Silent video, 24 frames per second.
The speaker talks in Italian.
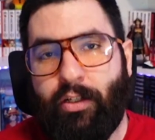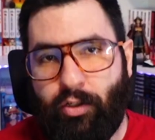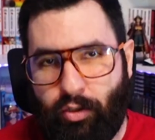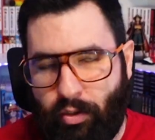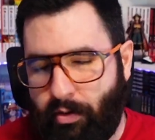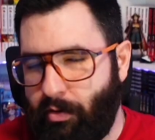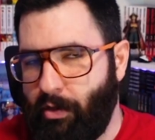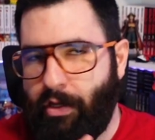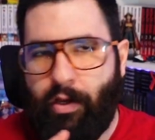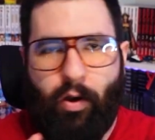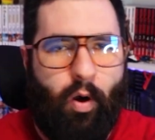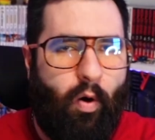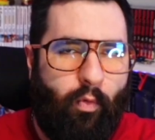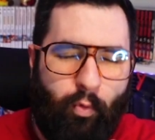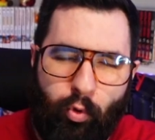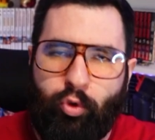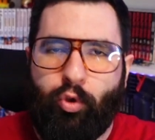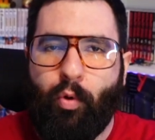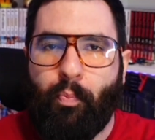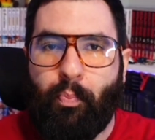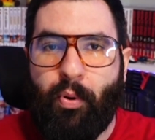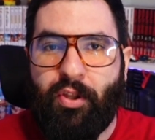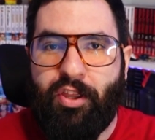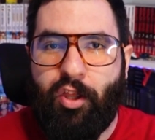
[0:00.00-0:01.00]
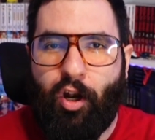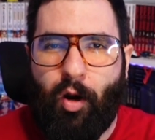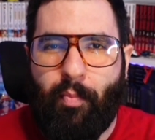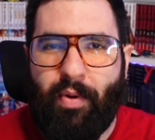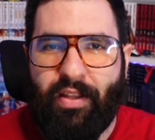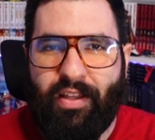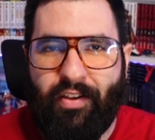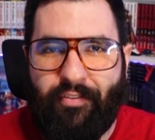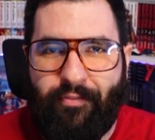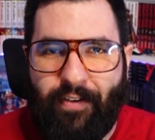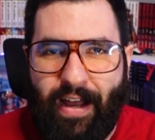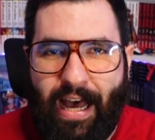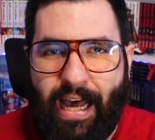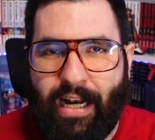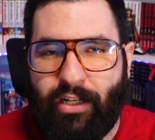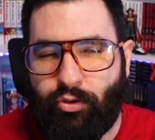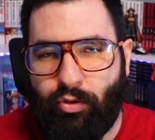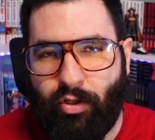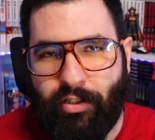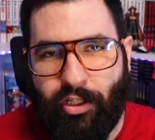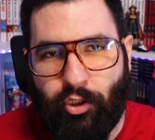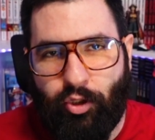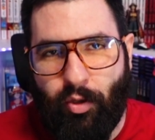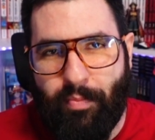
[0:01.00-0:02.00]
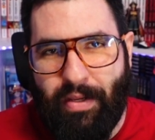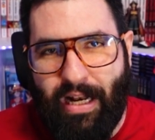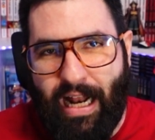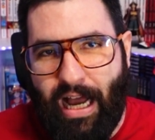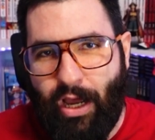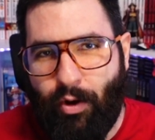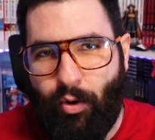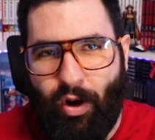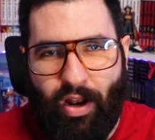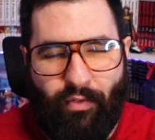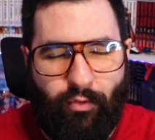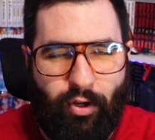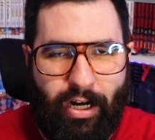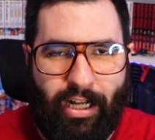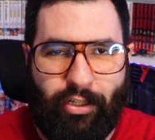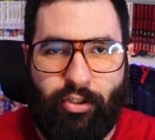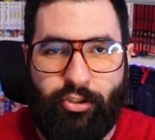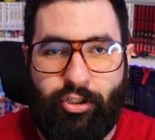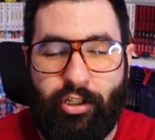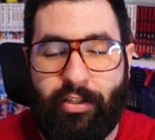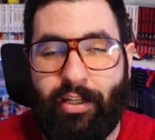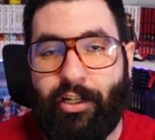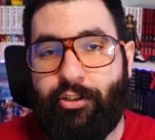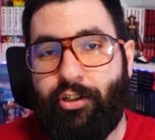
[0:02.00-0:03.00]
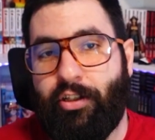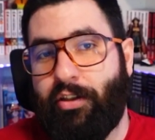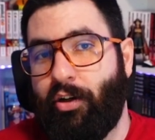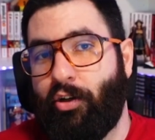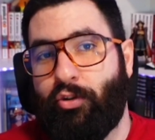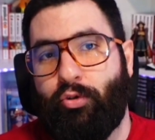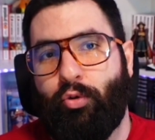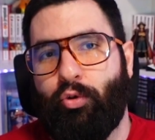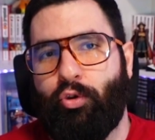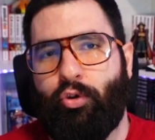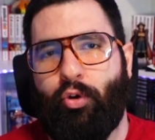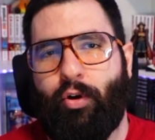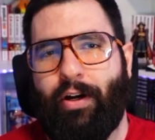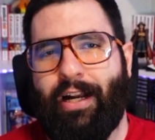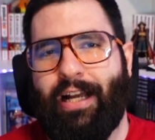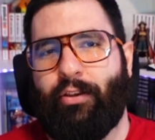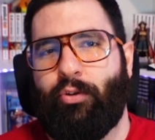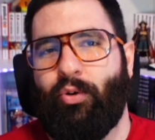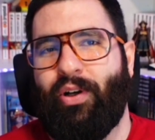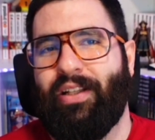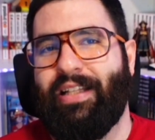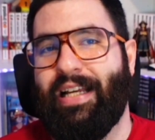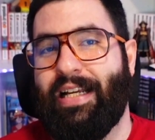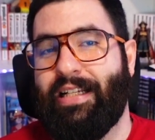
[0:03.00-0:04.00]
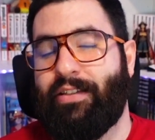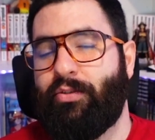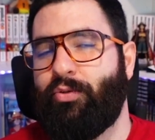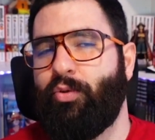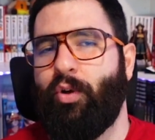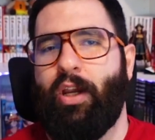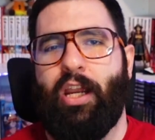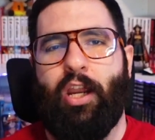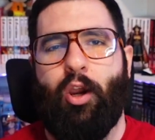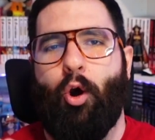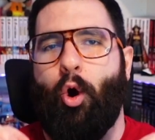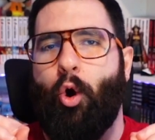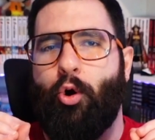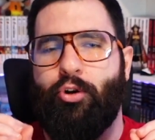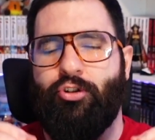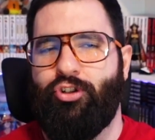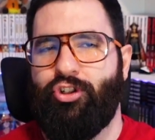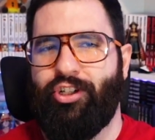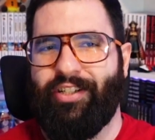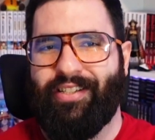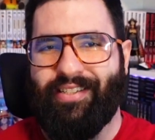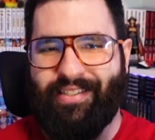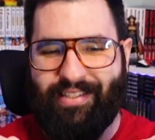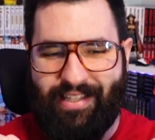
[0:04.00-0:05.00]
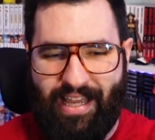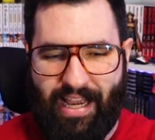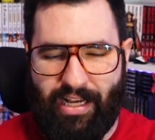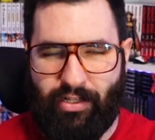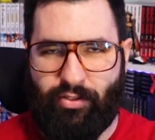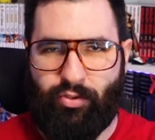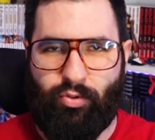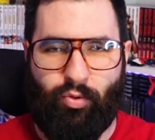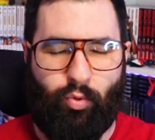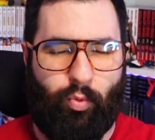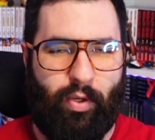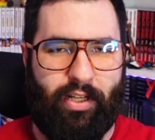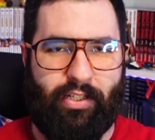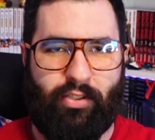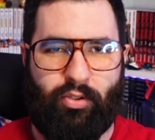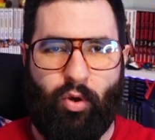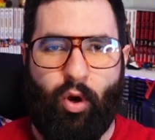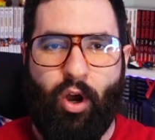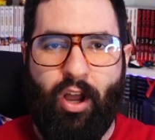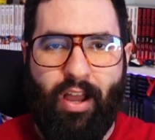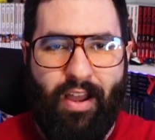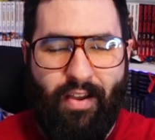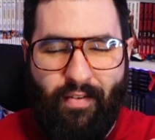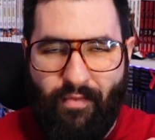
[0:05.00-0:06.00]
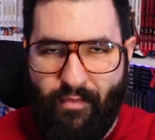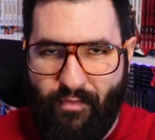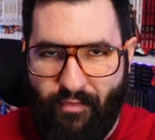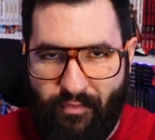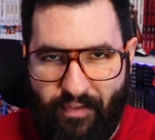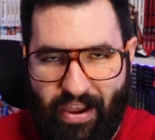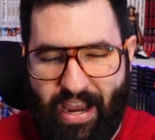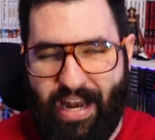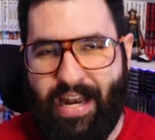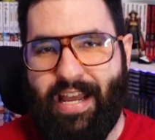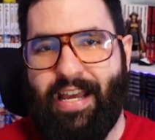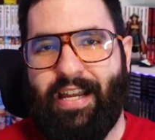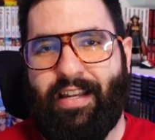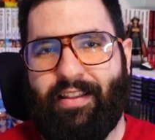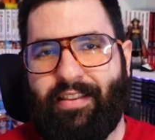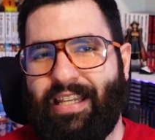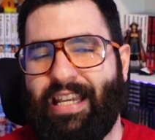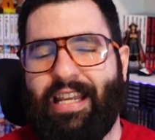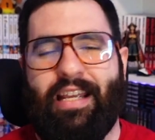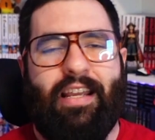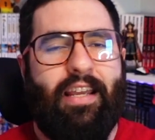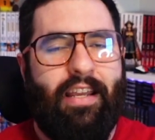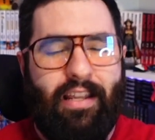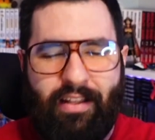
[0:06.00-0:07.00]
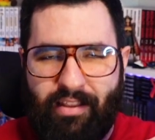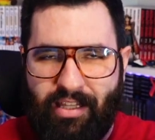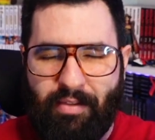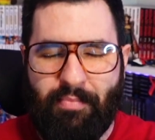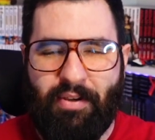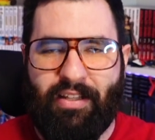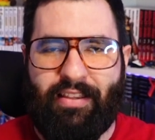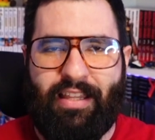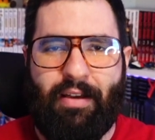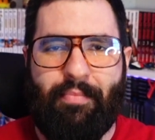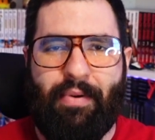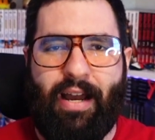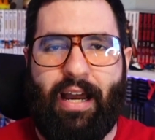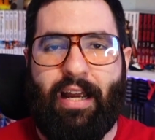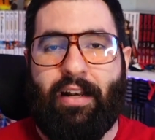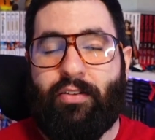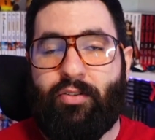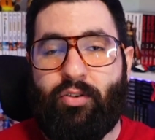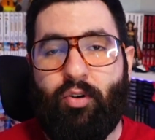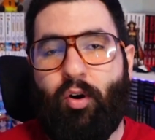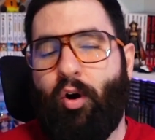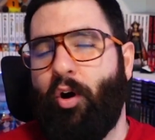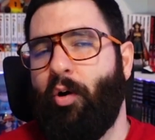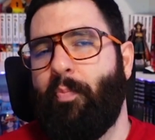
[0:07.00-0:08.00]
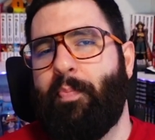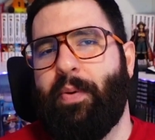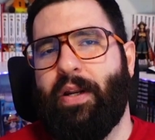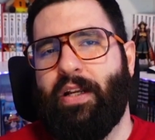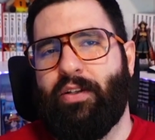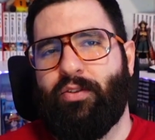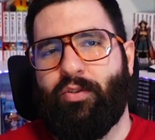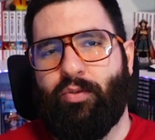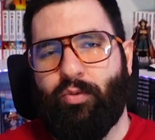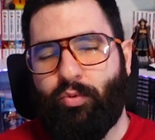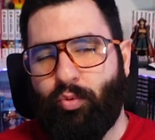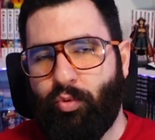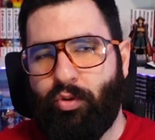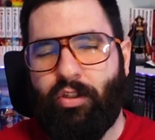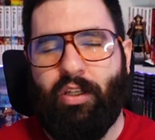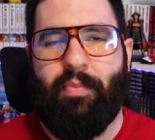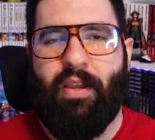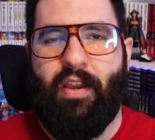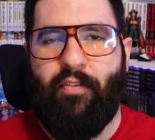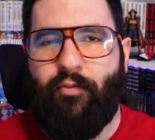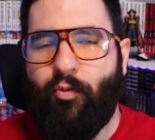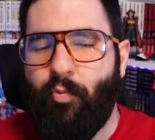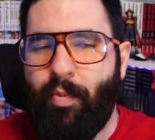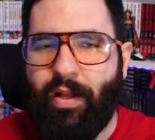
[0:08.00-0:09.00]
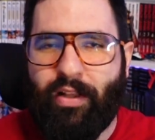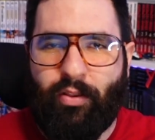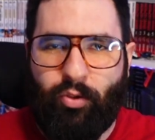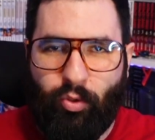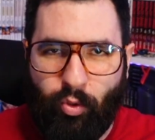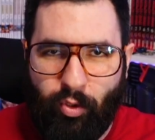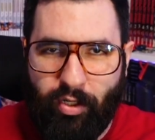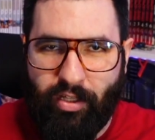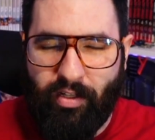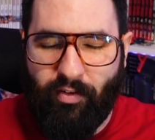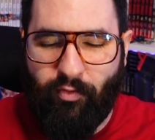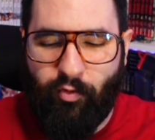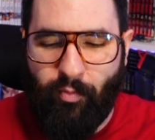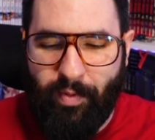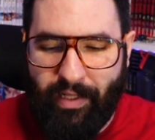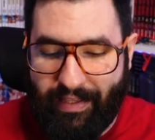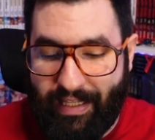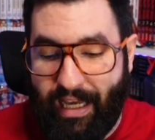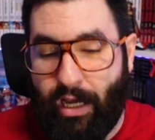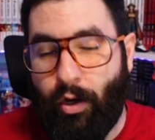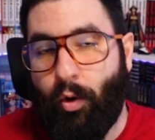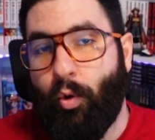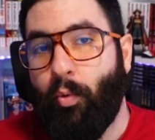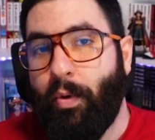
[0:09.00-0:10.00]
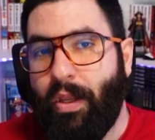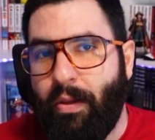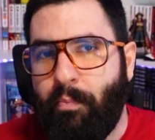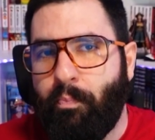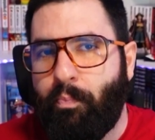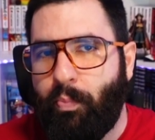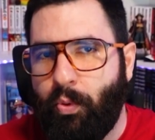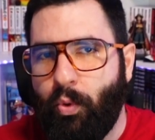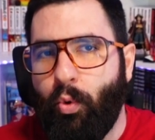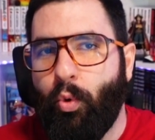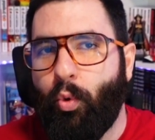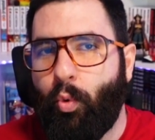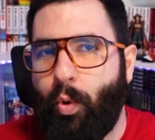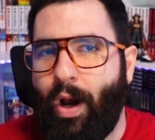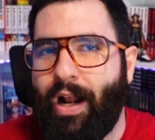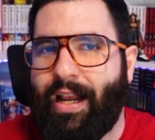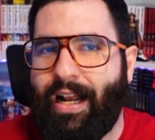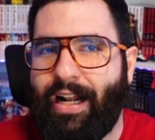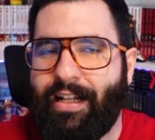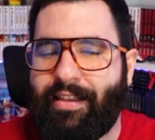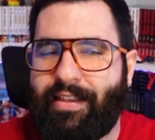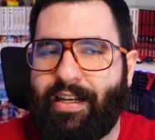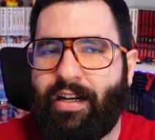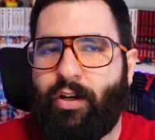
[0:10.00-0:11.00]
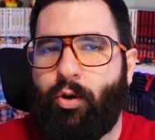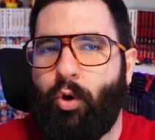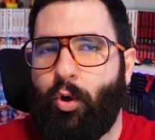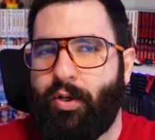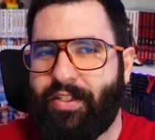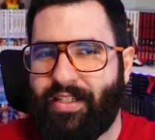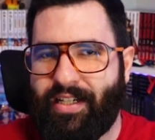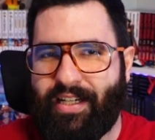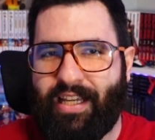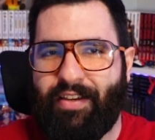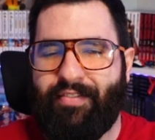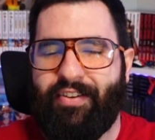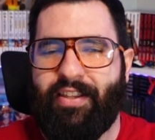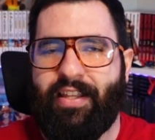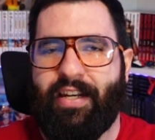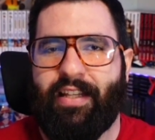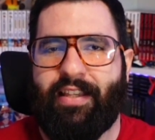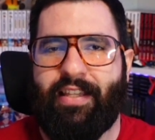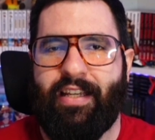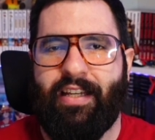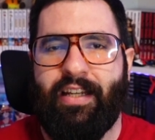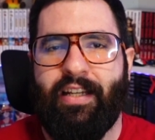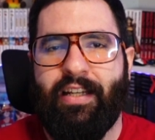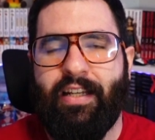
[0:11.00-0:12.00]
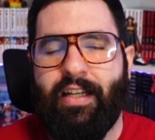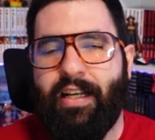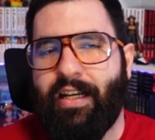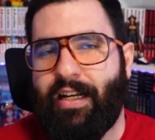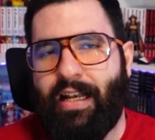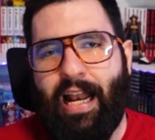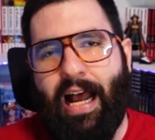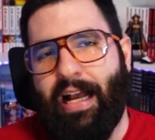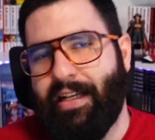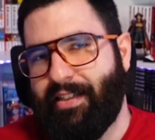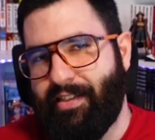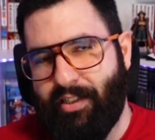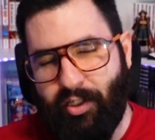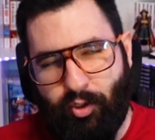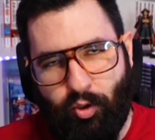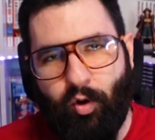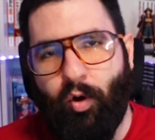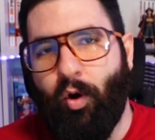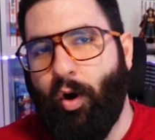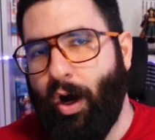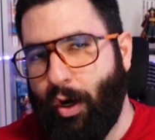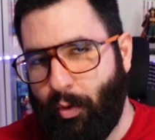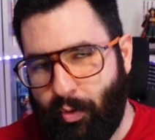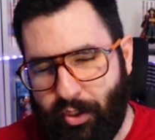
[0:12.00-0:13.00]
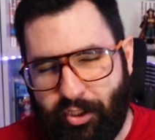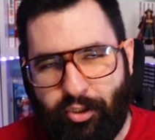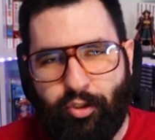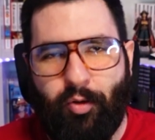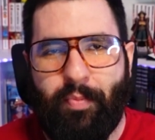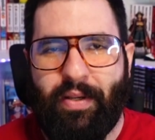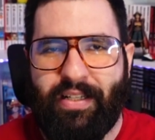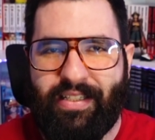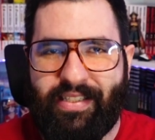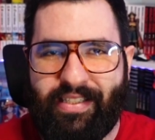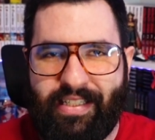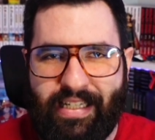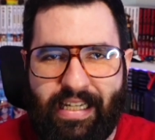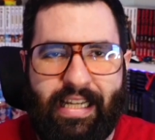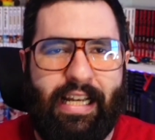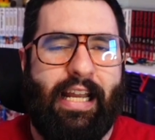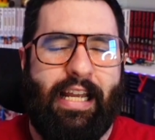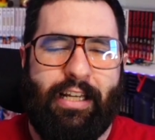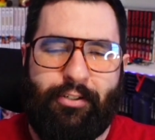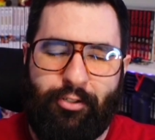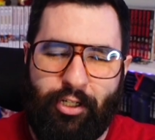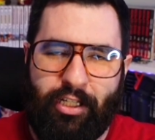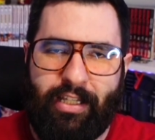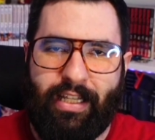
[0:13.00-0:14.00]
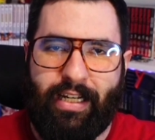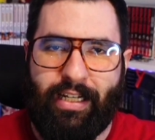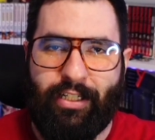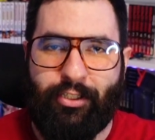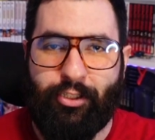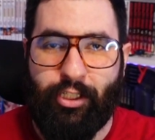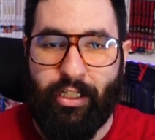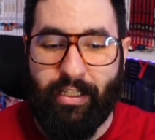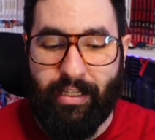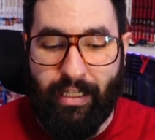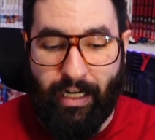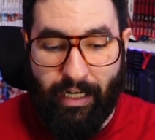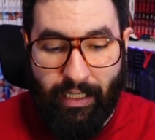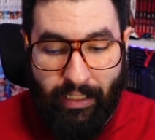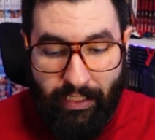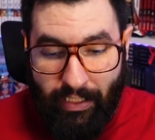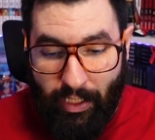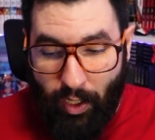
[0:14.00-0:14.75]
eh, ho avuto un po' di roba da fare, sono andato a Milano, ho lavorato, eccetera, eccetera. Sono tornato adesso e oggi stesso, questo venerdì di metà marzo, ho preso tutti i miei fumettoni dal fumettaro, in più qualche altra cosa che vedrete, classico acquisto mensile, eccetera, eccetera.